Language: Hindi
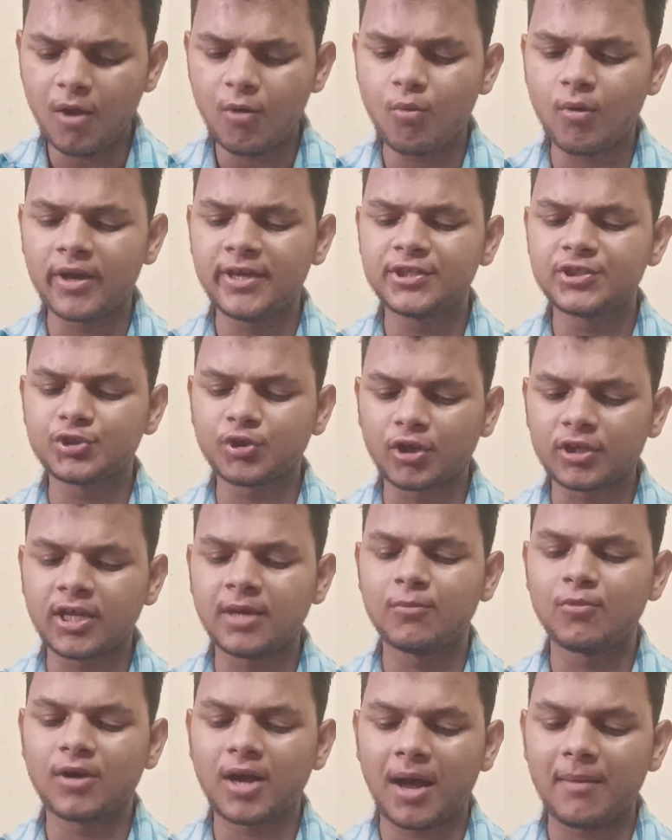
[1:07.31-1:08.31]
वहीं चौथे
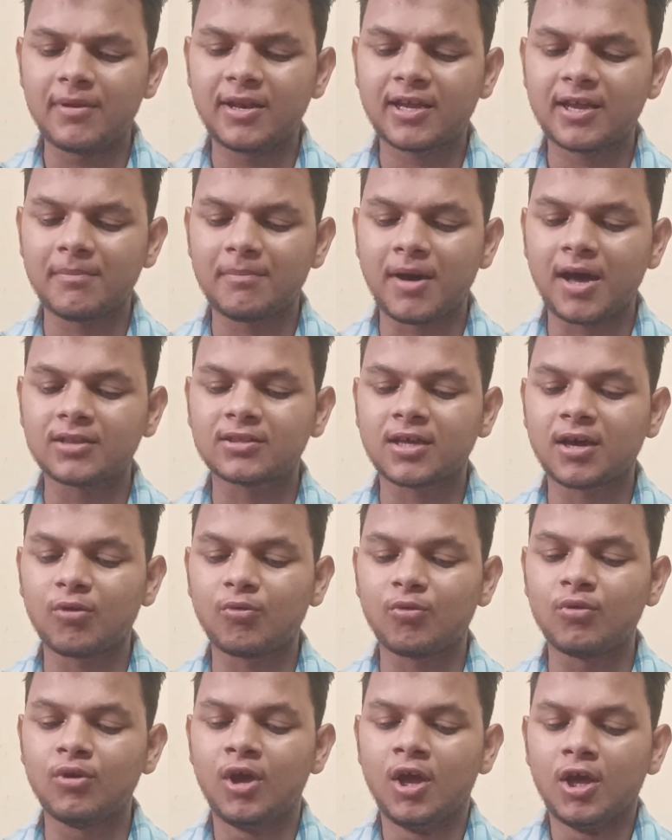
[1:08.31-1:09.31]
मुकाबले की बात
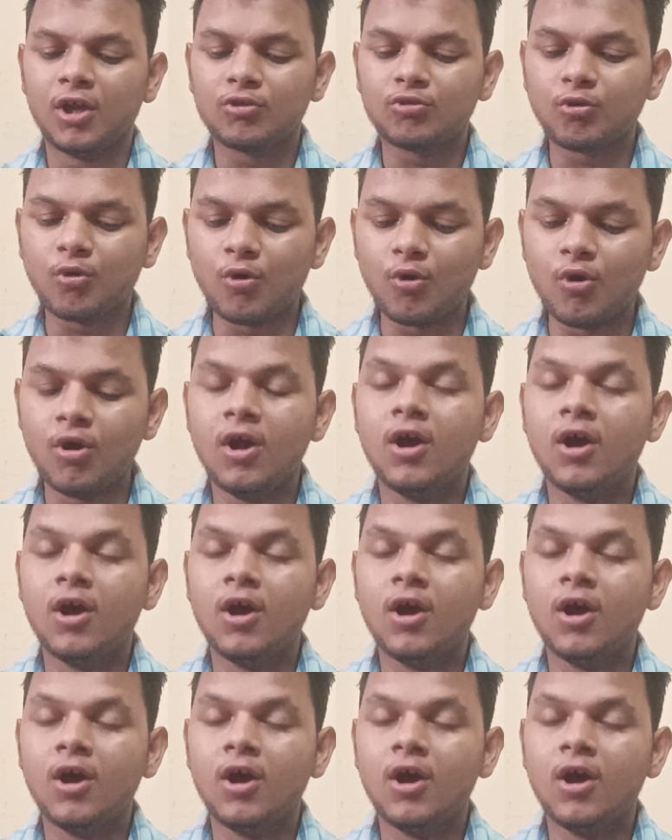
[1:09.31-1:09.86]
करूं तो